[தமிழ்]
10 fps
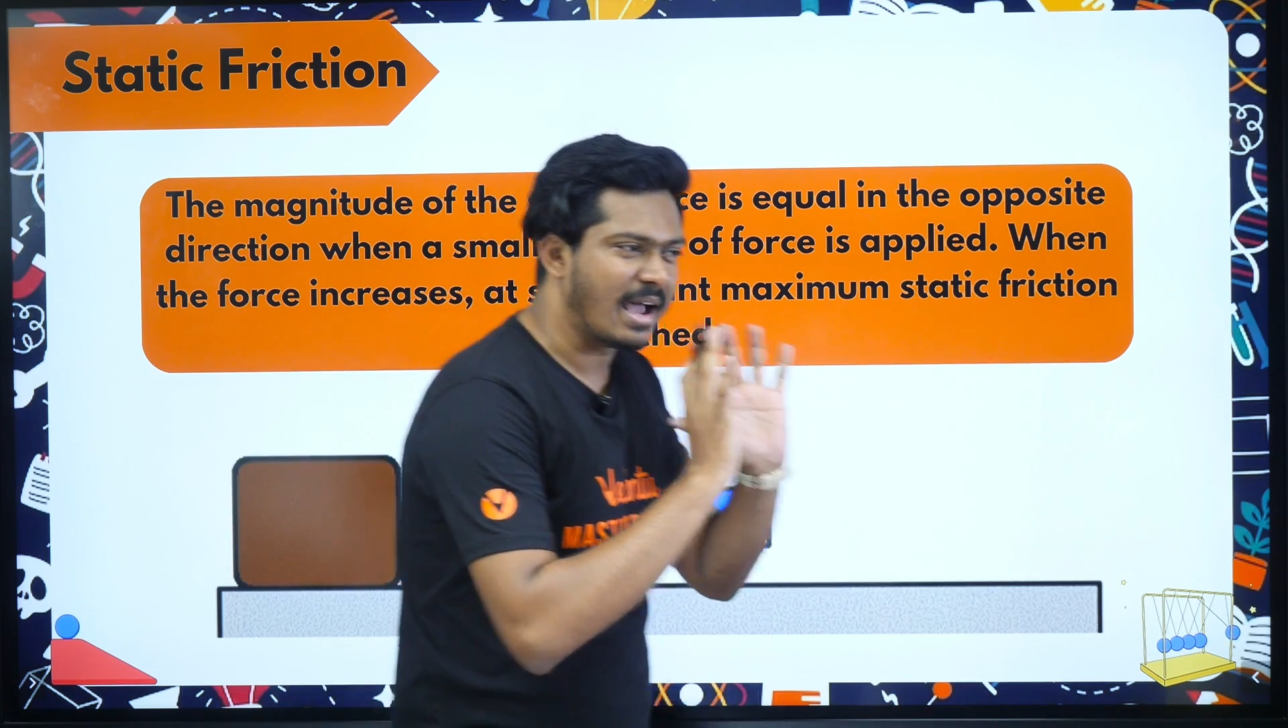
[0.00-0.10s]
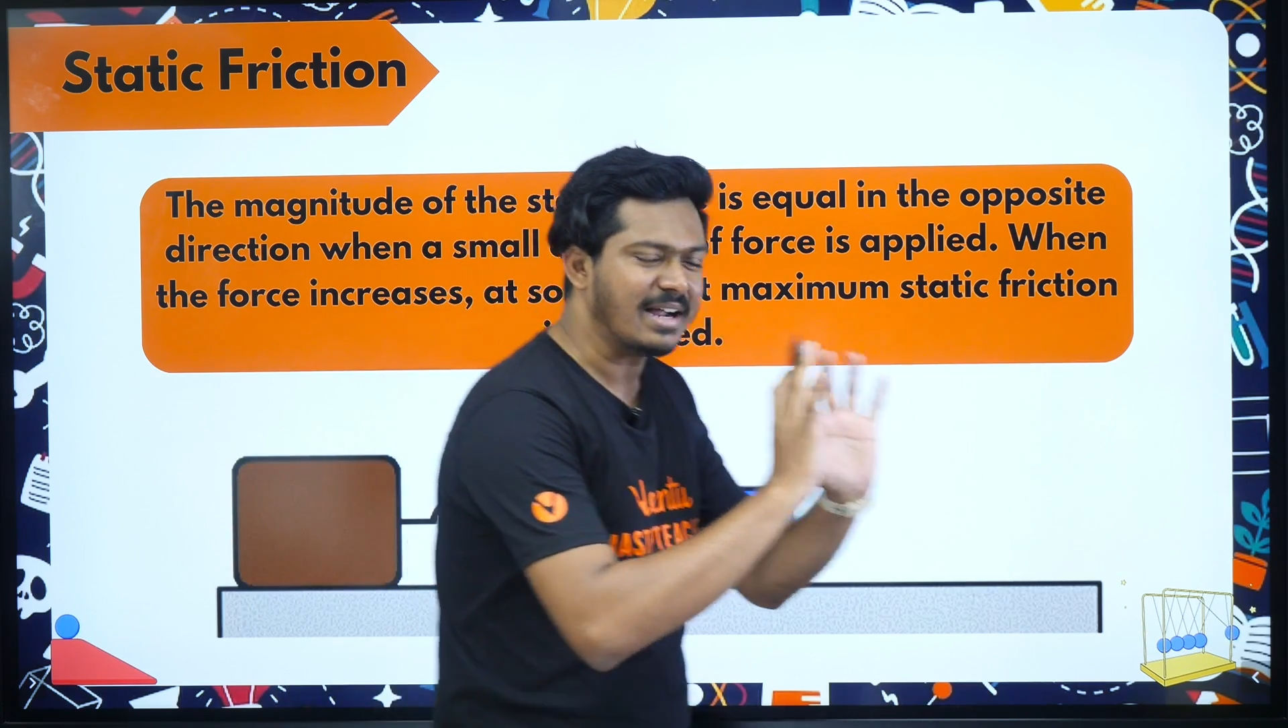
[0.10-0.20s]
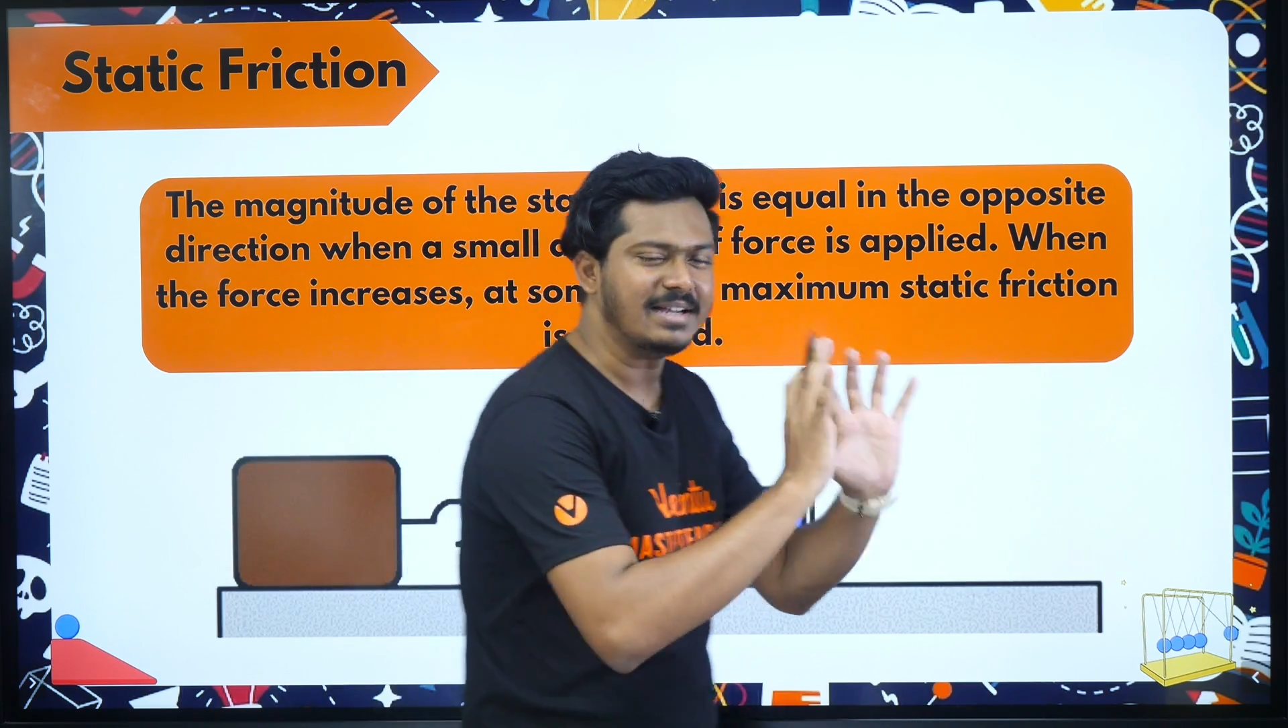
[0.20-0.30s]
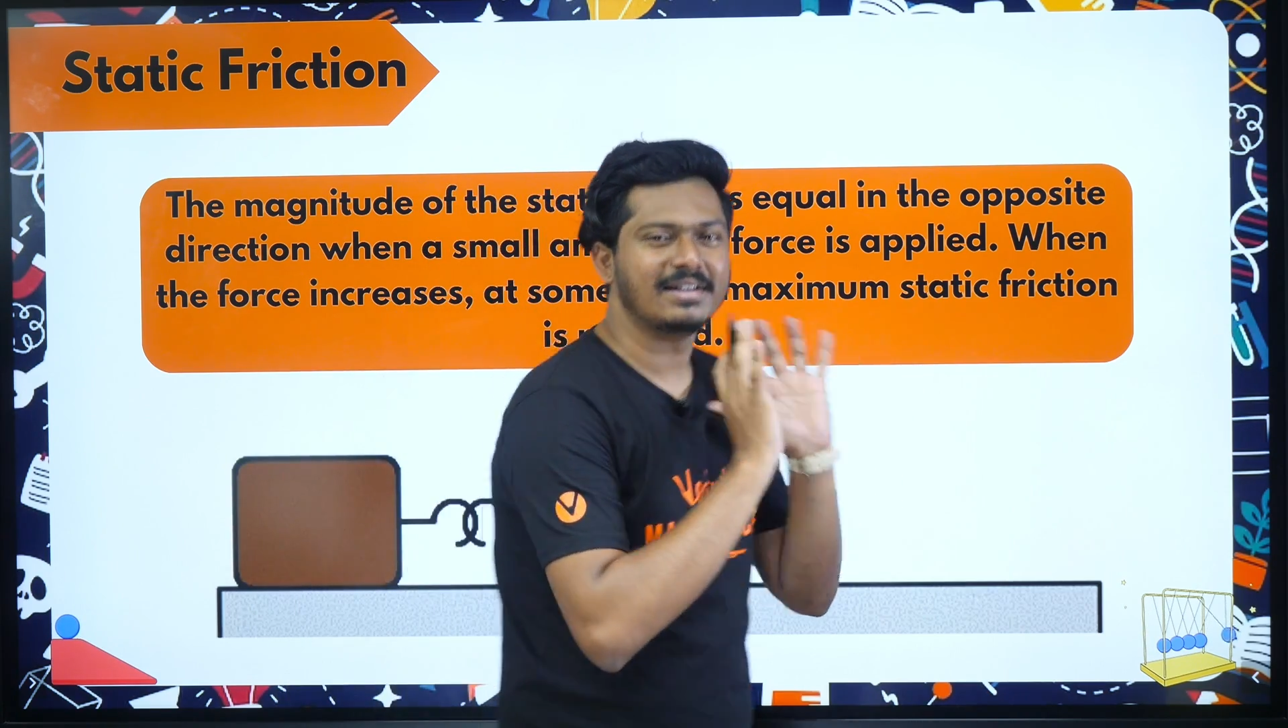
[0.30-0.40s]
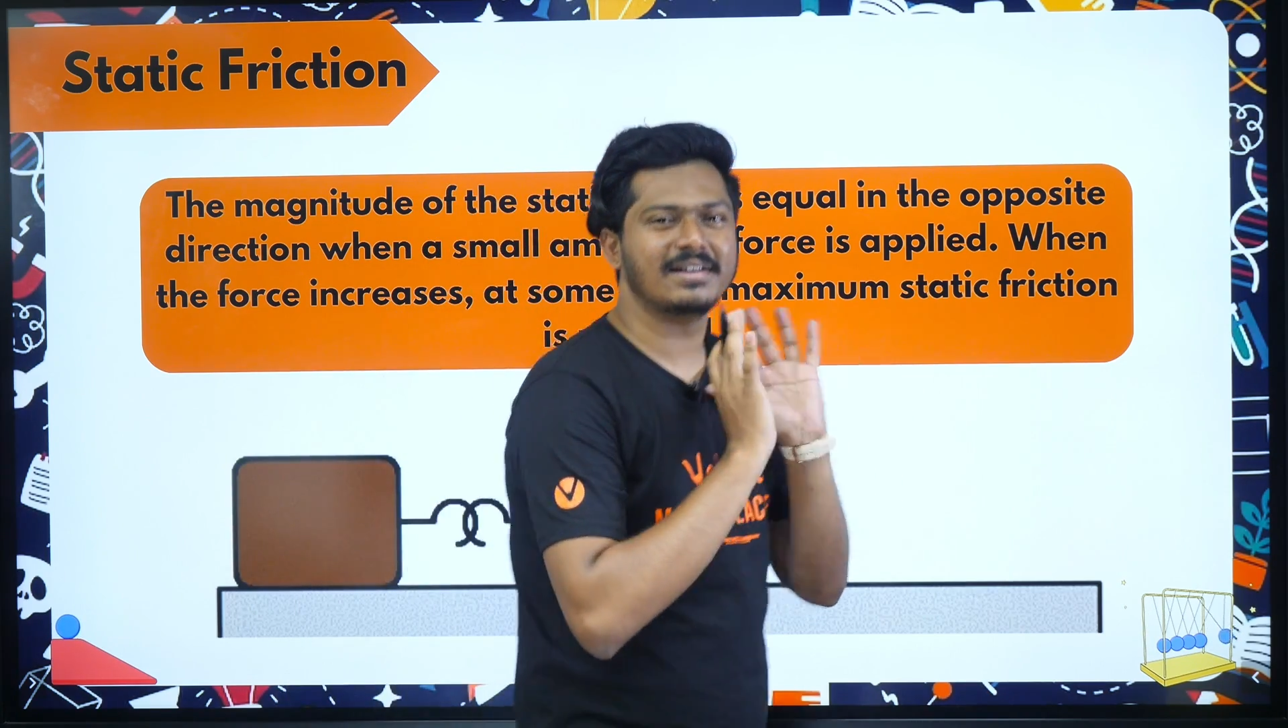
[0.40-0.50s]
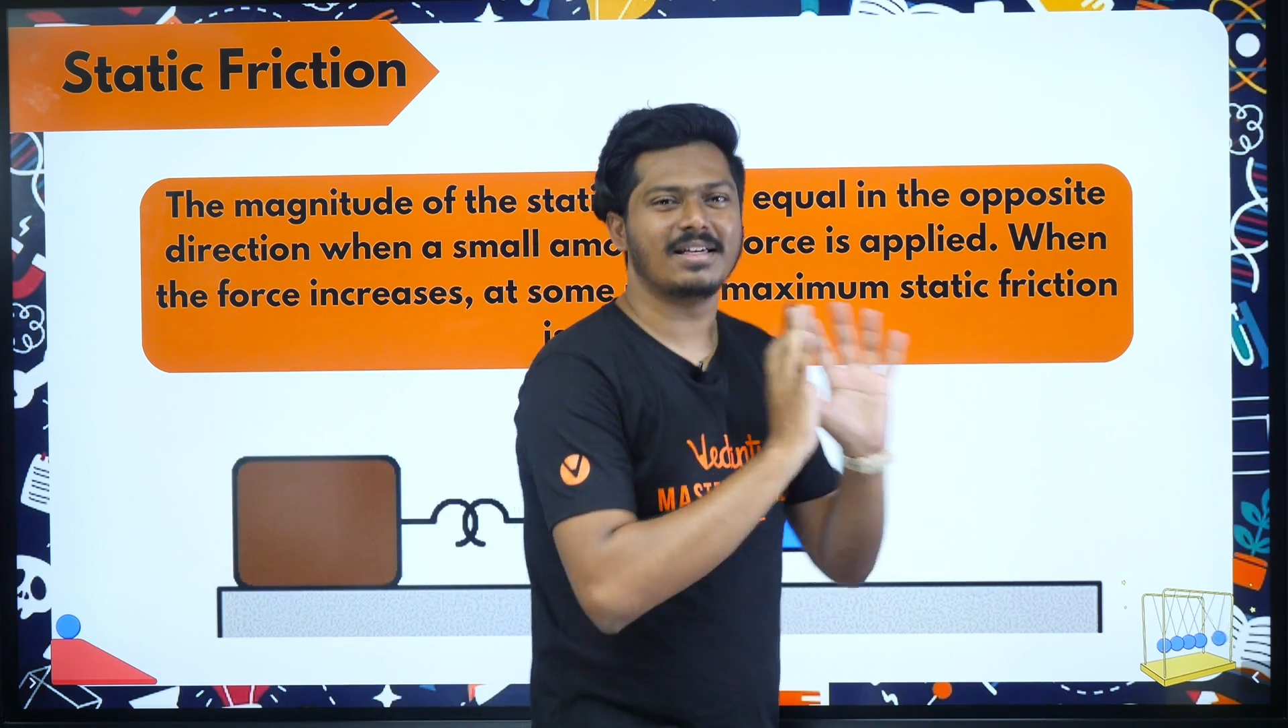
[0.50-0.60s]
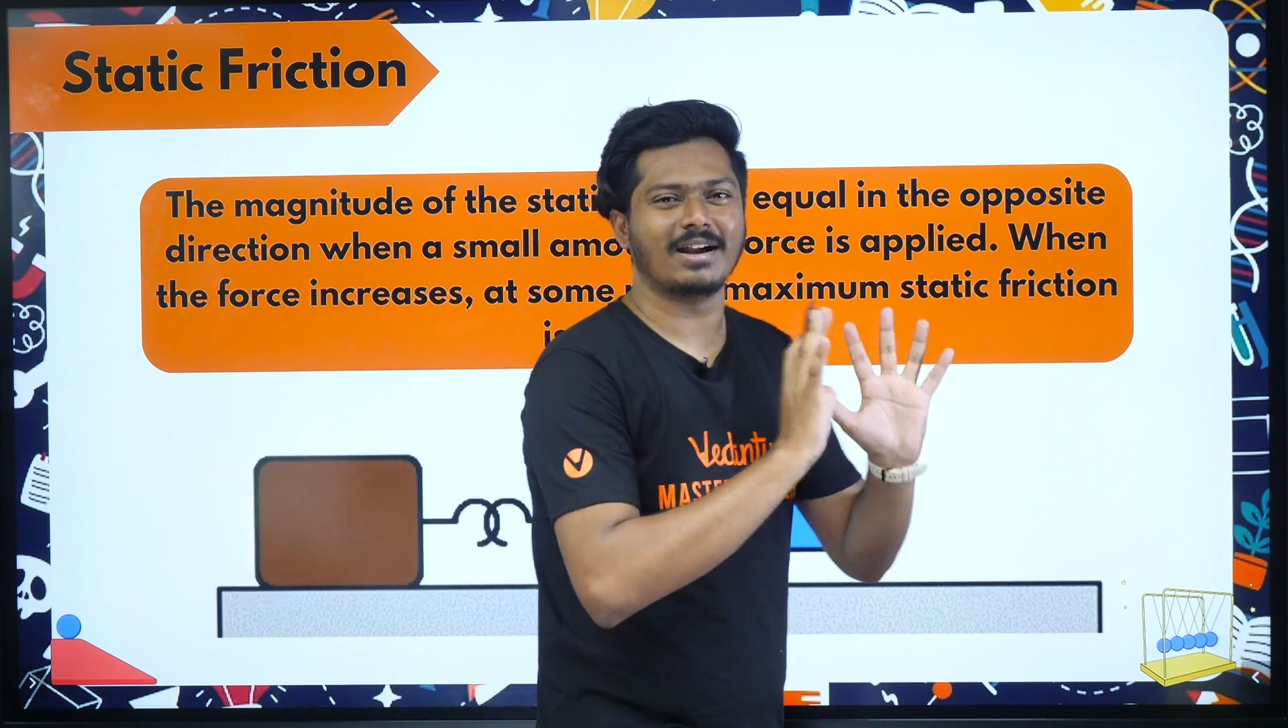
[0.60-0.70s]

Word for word: நகட்டுறது